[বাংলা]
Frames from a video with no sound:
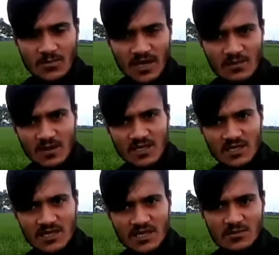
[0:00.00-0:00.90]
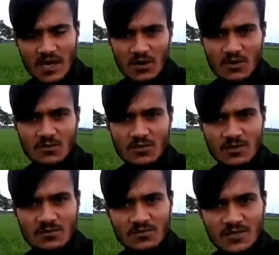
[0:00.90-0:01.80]
পেয়ারা পাতাটিকে
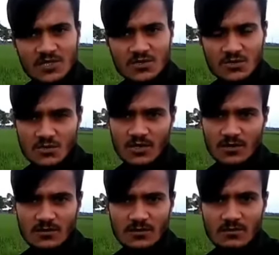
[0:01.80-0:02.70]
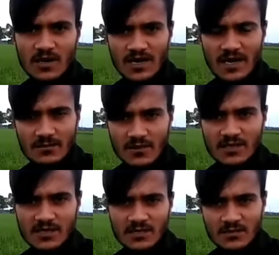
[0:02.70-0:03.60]
ভালোভাবে পিস করে পাটায়
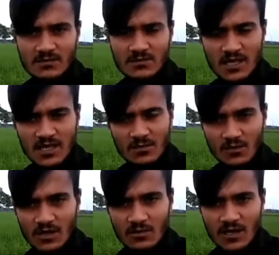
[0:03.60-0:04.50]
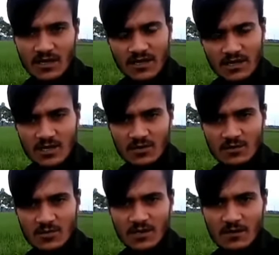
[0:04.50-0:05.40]
বেটে তাকে বড়ি বানিয়ে
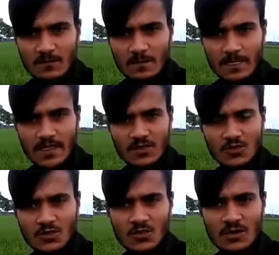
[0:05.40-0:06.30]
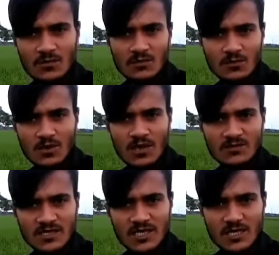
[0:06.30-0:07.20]
খাওয়াতে পারেন এতক্ষণ আমরা বললাম
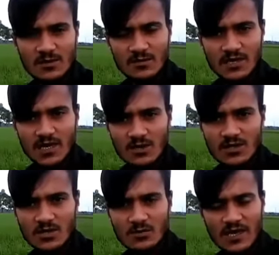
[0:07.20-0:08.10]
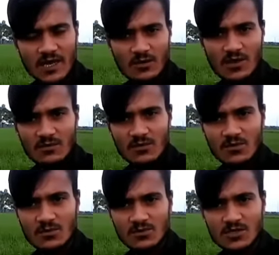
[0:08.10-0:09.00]
যে কিভাবে খাওয়াতে হবে এখন আমি
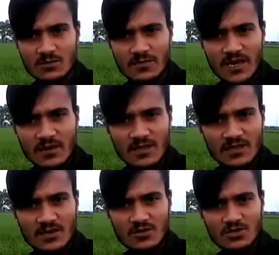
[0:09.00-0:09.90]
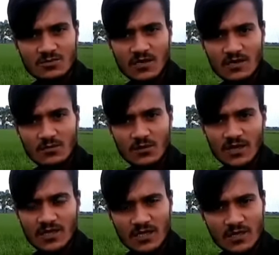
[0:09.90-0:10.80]
বলবো যে পেয়ারা পাতার রস বা
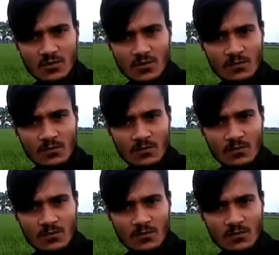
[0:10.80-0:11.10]
বড়ি কী